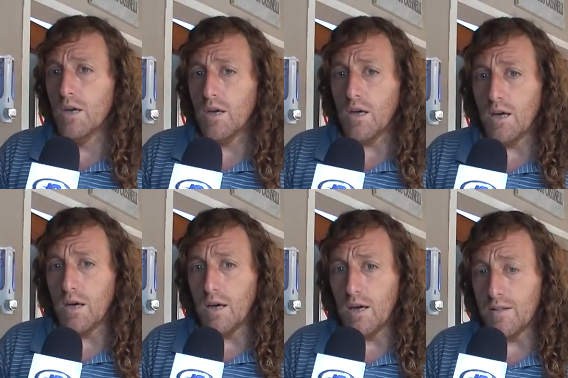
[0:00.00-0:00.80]

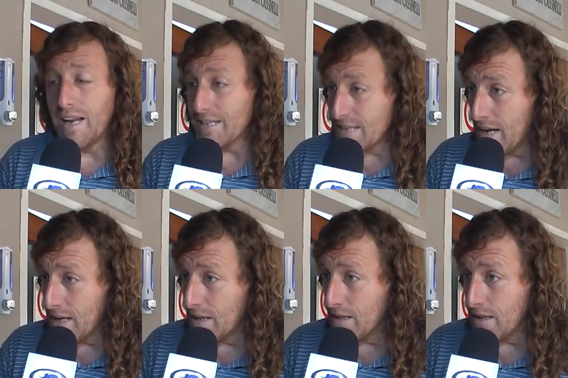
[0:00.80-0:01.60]
eh, de las
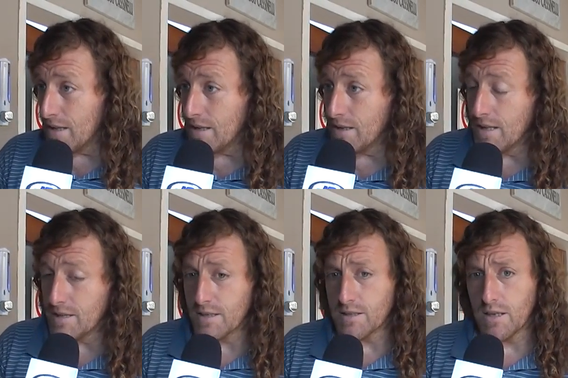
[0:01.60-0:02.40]
áreas de
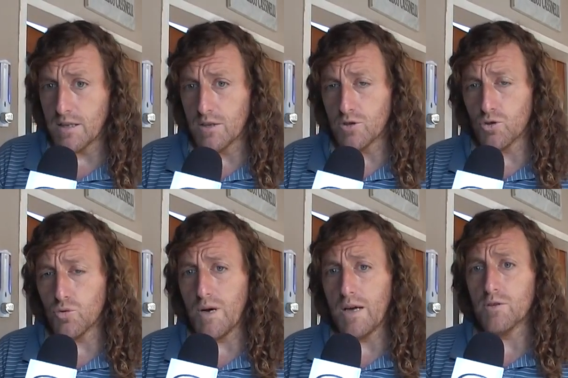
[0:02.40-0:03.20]
la Secretaría de
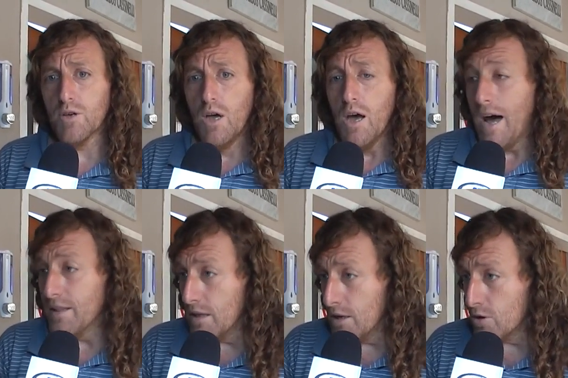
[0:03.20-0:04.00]
Derechos Humanos.
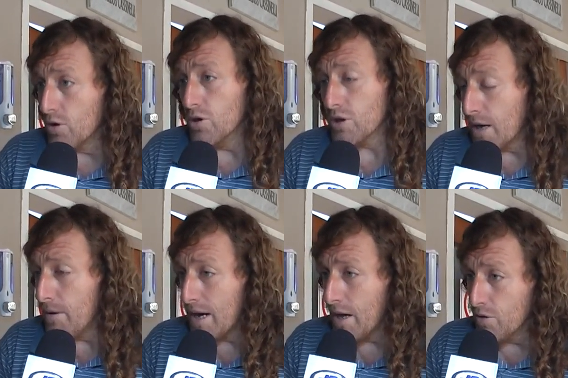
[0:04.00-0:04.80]
Ante esto, los
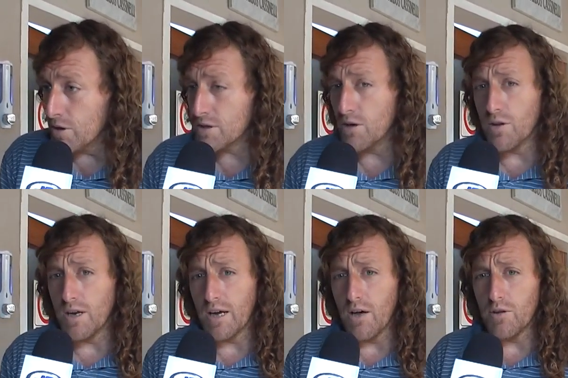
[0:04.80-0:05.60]
trabajadores y los
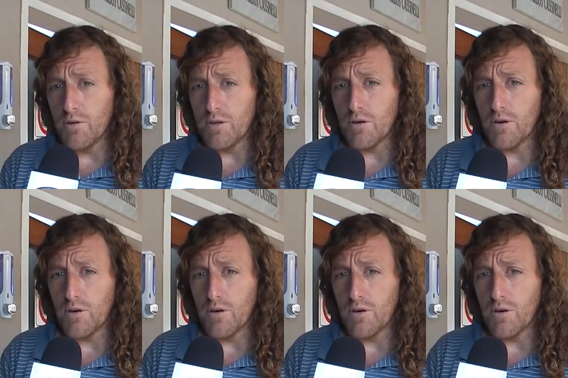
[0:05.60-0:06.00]
delegados de nuestra